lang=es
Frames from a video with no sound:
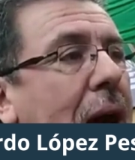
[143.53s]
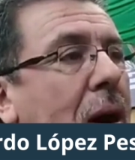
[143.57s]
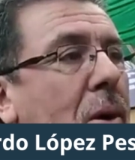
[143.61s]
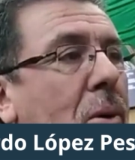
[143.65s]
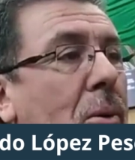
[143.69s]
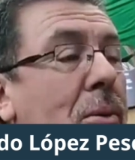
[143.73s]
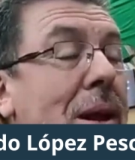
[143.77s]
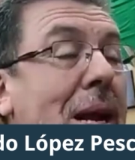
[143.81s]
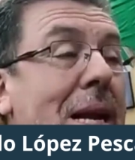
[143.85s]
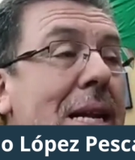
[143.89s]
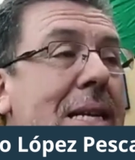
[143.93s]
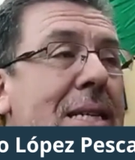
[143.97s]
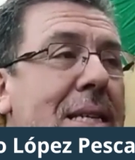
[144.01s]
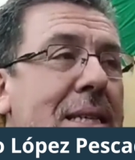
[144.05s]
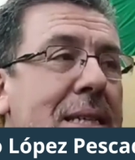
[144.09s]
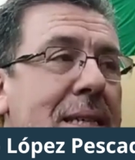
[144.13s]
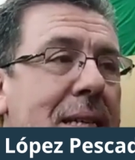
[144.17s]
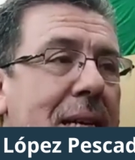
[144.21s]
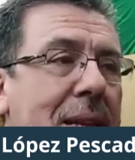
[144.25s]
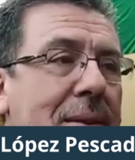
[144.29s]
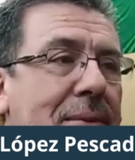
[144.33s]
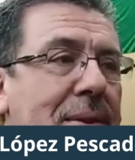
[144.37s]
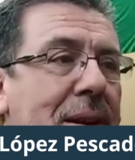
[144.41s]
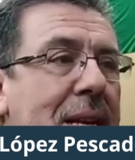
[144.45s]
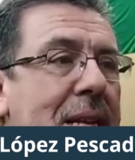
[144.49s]
a una
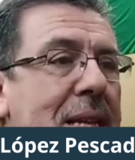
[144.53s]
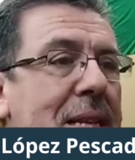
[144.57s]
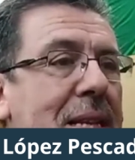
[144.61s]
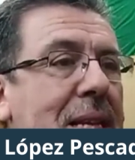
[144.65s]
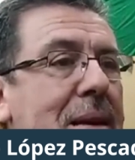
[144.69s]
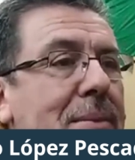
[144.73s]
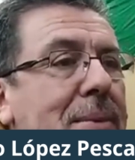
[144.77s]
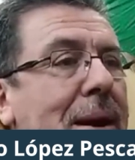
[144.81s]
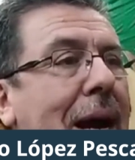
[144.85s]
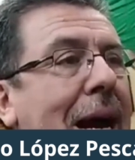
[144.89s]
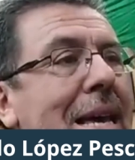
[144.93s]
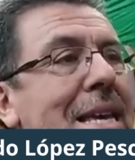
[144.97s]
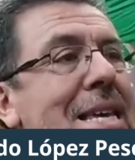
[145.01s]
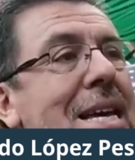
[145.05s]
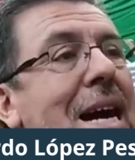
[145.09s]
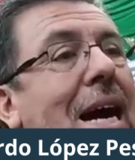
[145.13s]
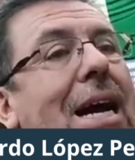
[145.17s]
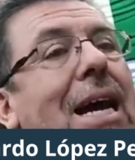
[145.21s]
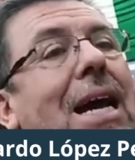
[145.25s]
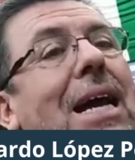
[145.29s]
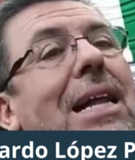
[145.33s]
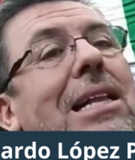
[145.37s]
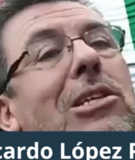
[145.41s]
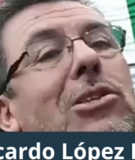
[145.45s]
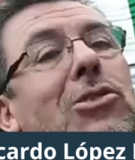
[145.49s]
licencia definitiva y
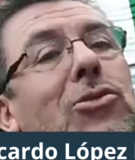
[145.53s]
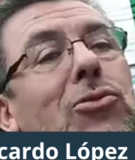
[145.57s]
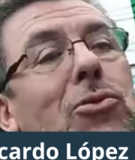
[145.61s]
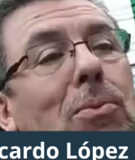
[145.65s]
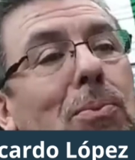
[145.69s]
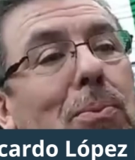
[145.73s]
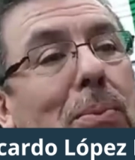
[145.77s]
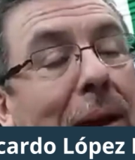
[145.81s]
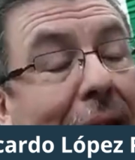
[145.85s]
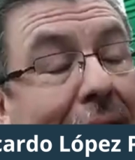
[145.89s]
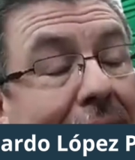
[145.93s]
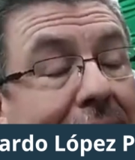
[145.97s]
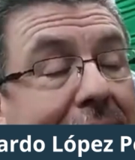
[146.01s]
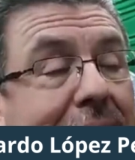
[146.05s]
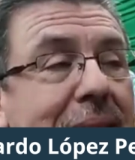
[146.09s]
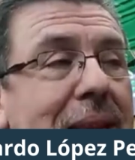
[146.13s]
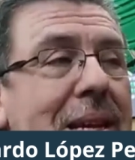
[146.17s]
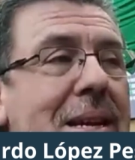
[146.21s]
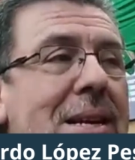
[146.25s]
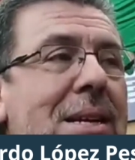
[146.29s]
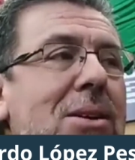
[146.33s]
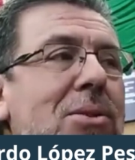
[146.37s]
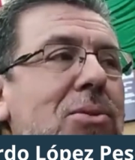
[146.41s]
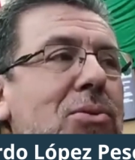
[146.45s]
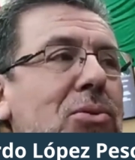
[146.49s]
a que el
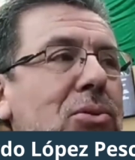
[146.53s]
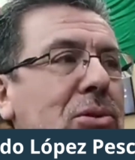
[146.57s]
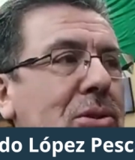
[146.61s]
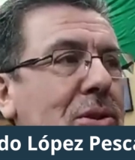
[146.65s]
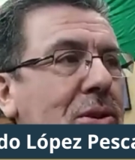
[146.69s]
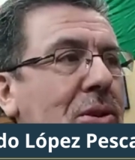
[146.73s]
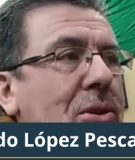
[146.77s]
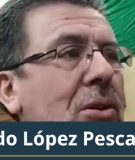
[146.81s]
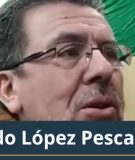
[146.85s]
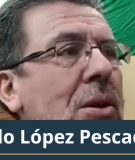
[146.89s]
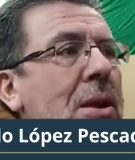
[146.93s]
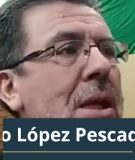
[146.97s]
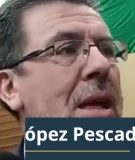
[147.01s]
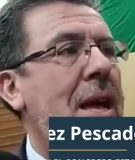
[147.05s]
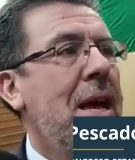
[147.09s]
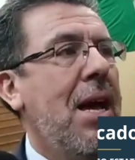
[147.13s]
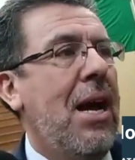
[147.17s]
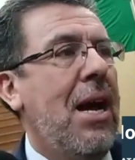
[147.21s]
suplente renunció